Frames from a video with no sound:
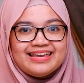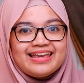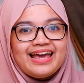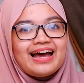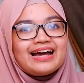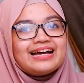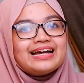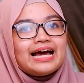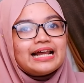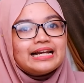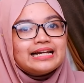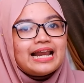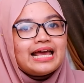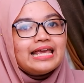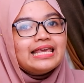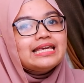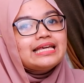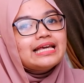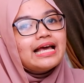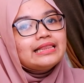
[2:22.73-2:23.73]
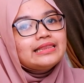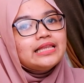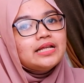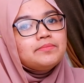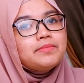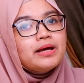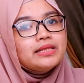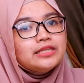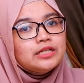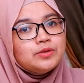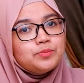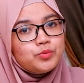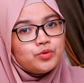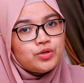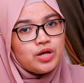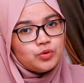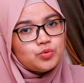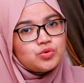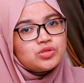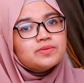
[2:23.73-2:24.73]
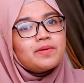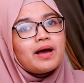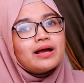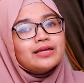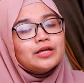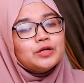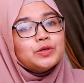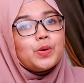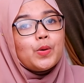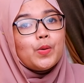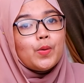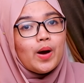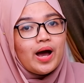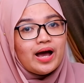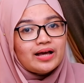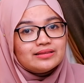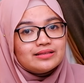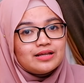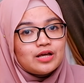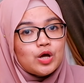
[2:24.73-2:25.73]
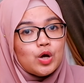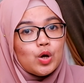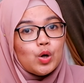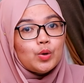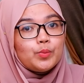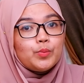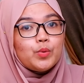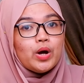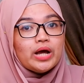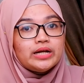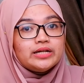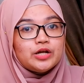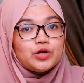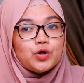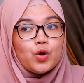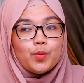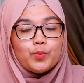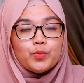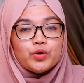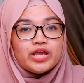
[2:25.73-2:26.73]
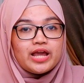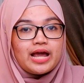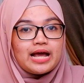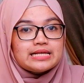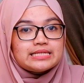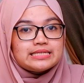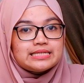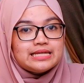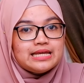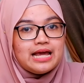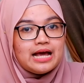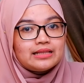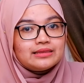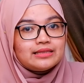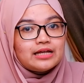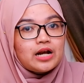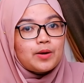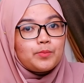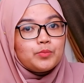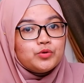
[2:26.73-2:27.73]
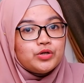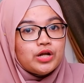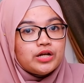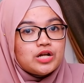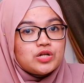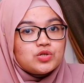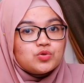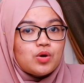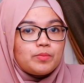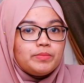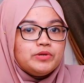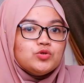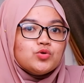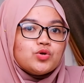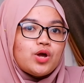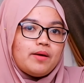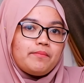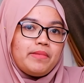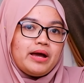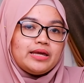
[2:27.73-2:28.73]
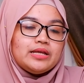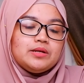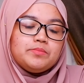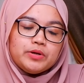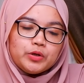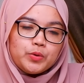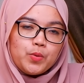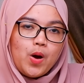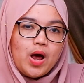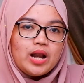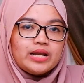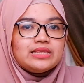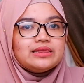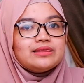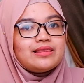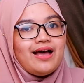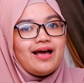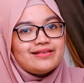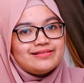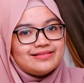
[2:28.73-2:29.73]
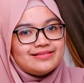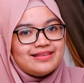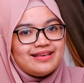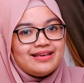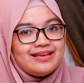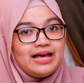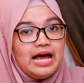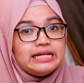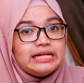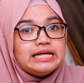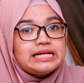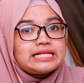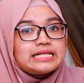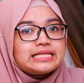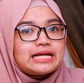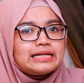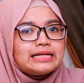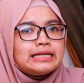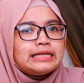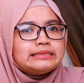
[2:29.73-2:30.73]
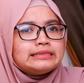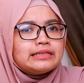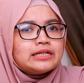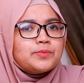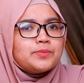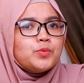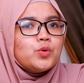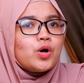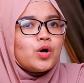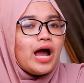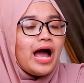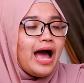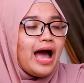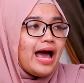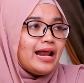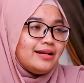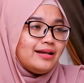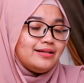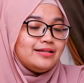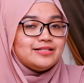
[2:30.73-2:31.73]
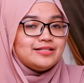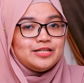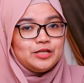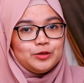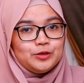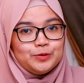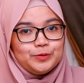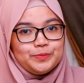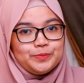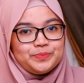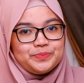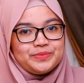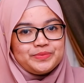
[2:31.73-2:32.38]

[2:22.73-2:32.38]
Ya, karena ikatan batin bunda itu semakin kuat hubungan dan komunikasi antara bunda dan suami juga makin berkualitas. Ada rasa keterbukaan di situ.